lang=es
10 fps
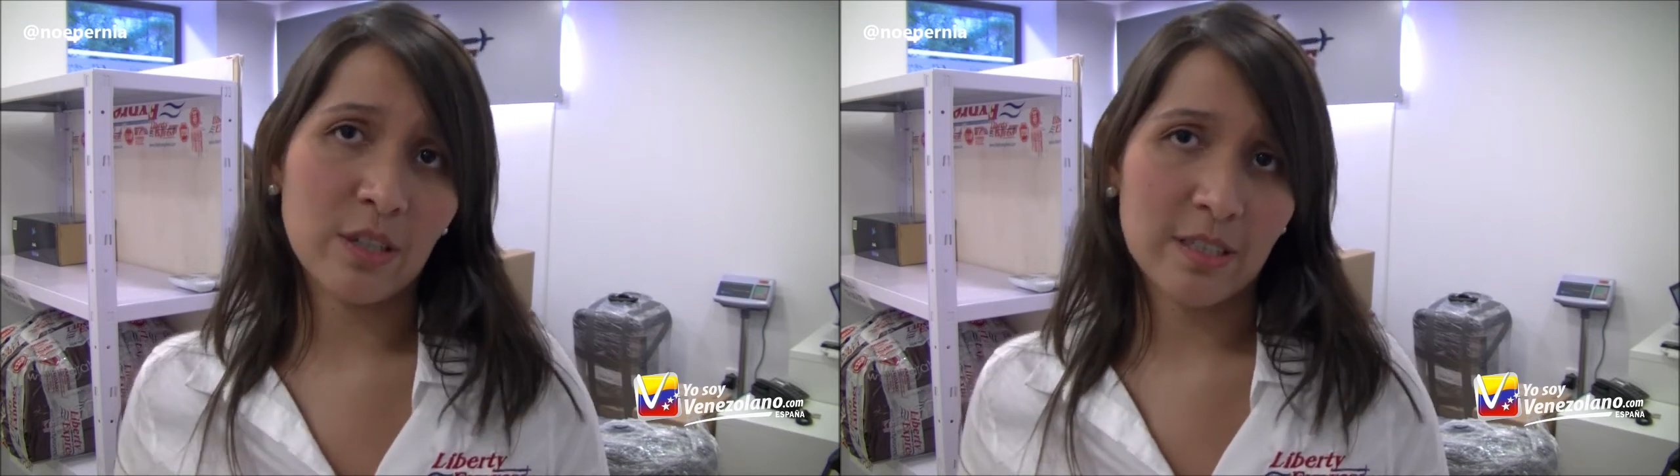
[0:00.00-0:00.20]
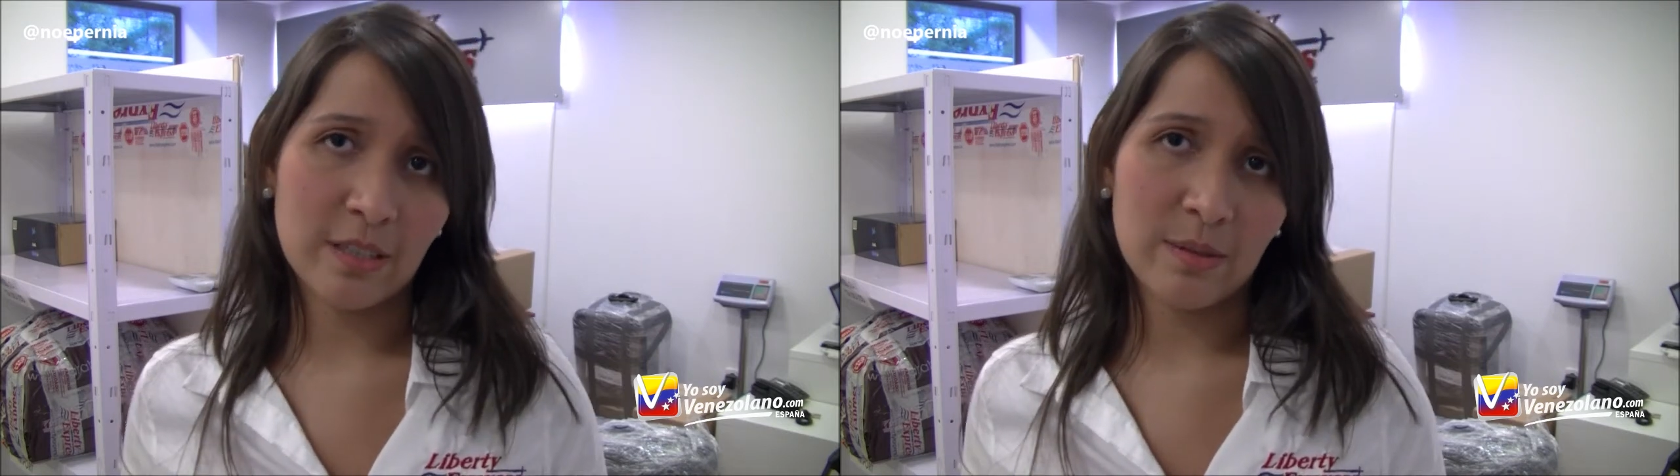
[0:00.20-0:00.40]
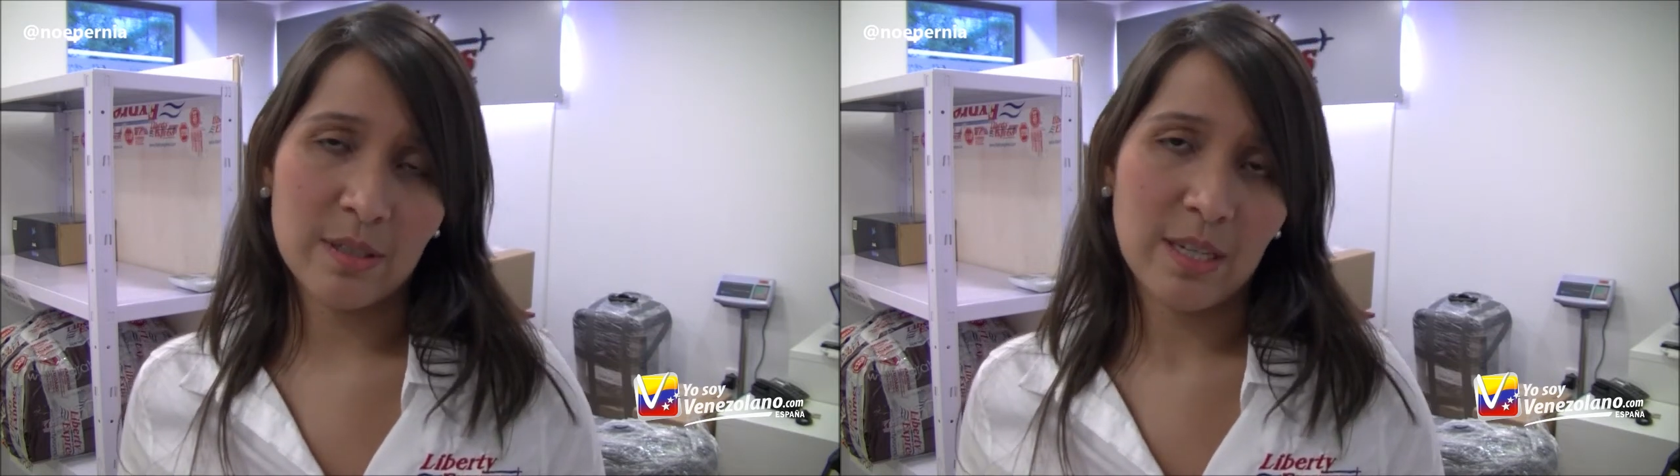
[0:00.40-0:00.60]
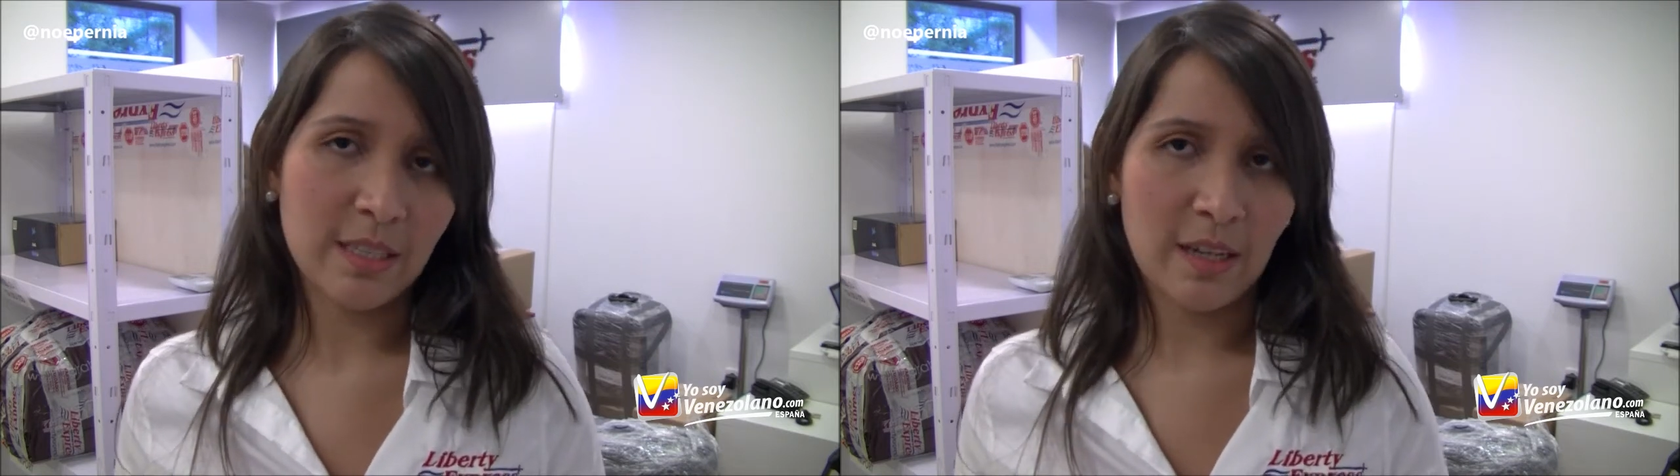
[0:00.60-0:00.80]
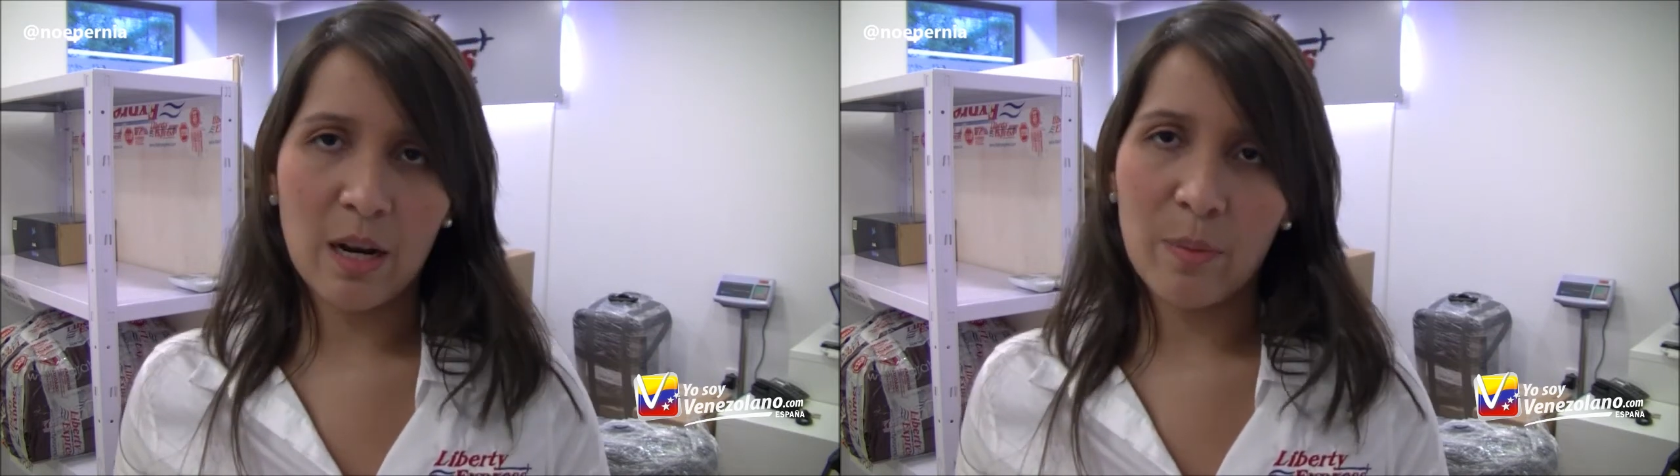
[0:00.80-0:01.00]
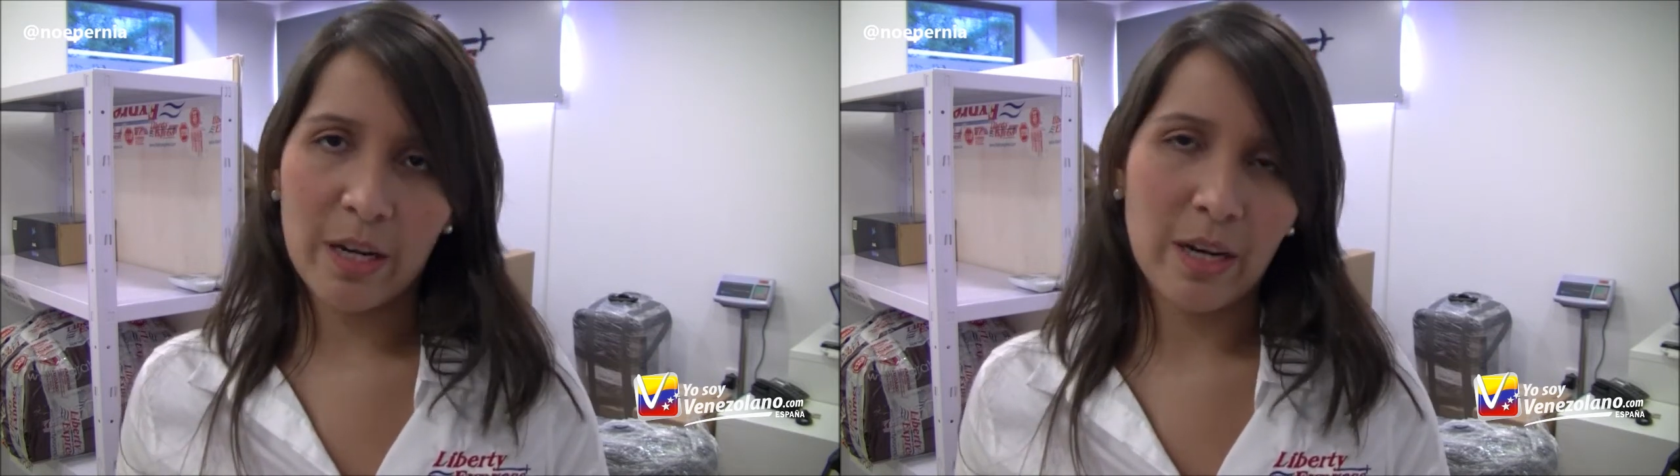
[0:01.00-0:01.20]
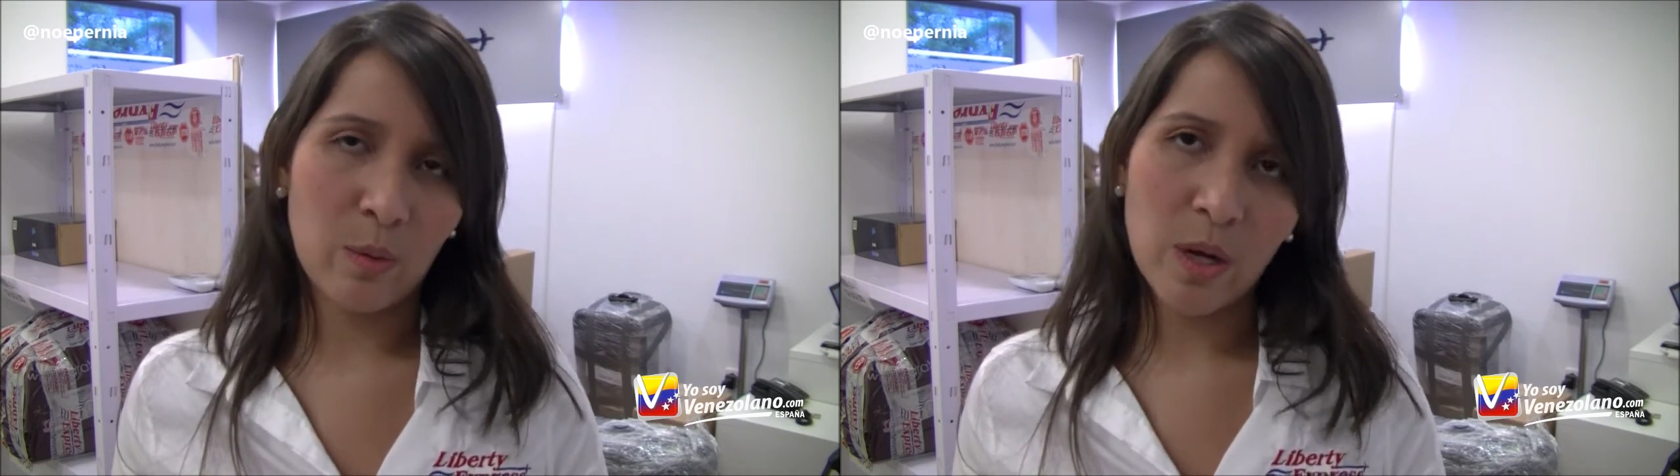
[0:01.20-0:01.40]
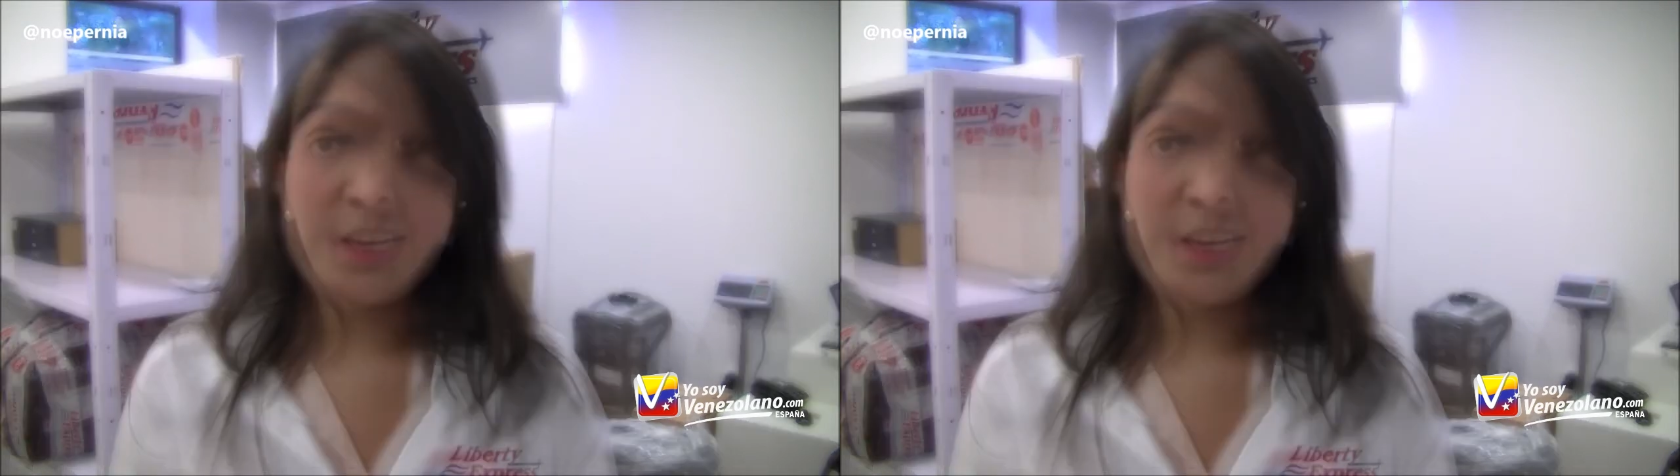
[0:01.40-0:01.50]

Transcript: recibes a través de la página web.